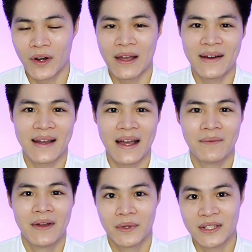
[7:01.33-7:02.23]
หมดแล้วนะค
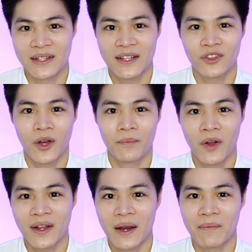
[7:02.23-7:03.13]
รับมาถึงขั้นตอน
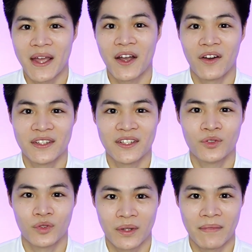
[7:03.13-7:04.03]
ป้องกันไม่ให้คอลลาเจ
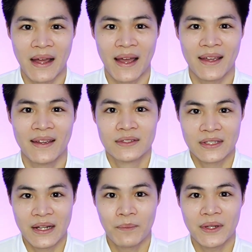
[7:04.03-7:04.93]
นถูกทำลาย
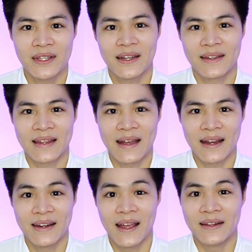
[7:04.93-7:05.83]
จะเน้นไปที่การทา
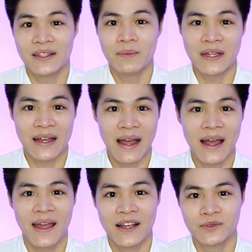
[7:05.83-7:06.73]
กันแดดที่มีค่า
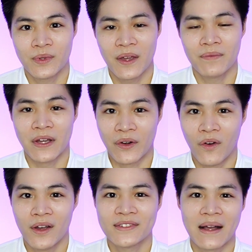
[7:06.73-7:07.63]
SPF อย่าง
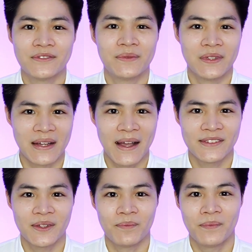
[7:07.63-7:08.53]
น้อย
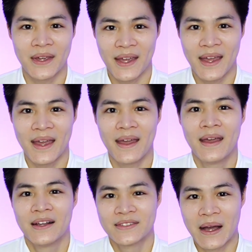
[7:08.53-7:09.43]
30-50 PA
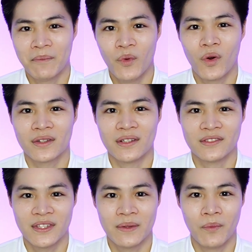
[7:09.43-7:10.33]
3บวกถึ
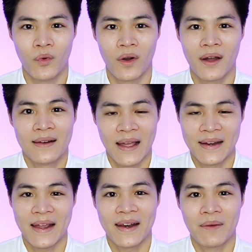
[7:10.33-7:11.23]
ง4บวกและ
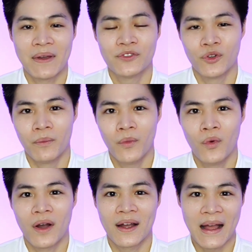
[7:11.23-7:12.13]
แนะนำให้สวมหม
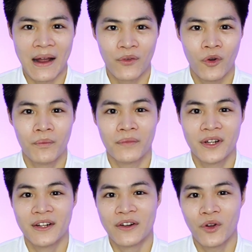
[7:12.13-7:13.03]
วกกางร่ม
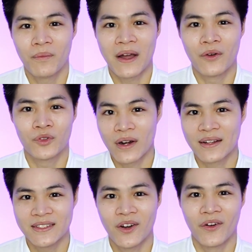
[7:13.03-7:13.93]
เดินในร่มเงาทุกค
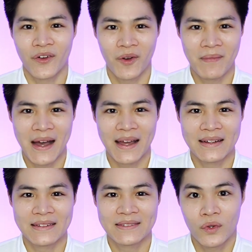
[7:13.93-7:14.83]
รั้งที่ออกนอกบ้า
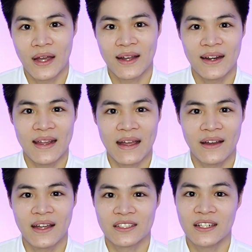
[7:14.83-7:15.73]
น ตัวอย่างางกันแดด
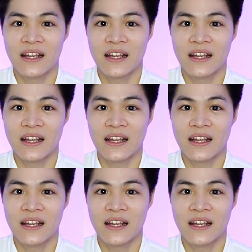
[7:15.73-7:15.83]
ก็อย่างเช่